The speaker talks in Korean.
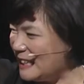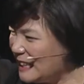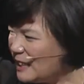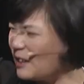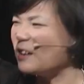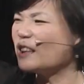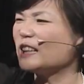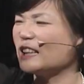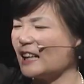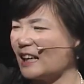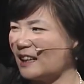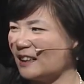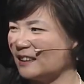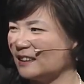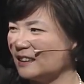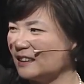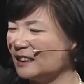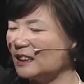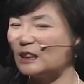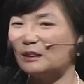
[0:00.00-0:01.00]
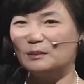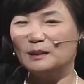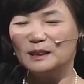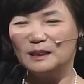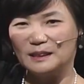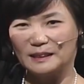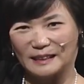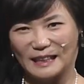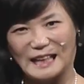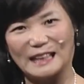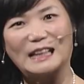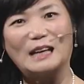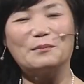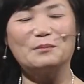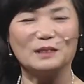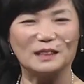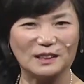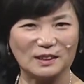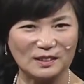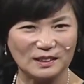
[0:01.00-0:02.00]
여기야. 그러면 다
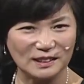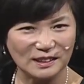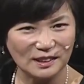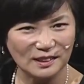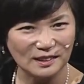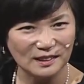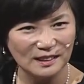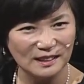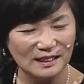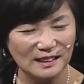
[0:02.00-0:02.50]
남는 거죠.